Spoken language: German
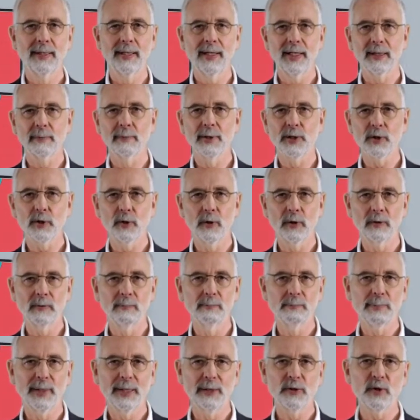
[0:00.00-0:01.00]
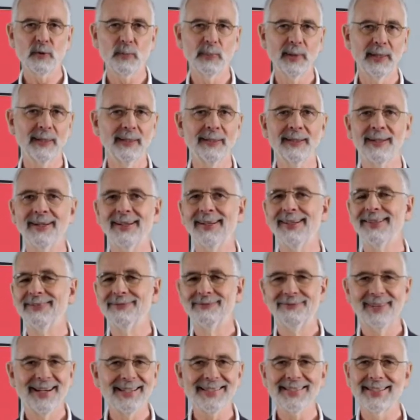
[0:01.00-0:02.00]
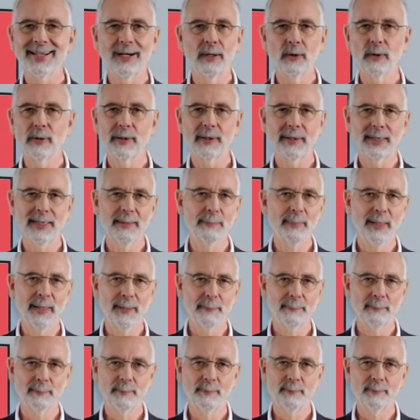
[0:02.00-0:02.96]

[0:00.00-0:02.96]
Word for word: Aquajoggen, Ball spielen, was auch immer.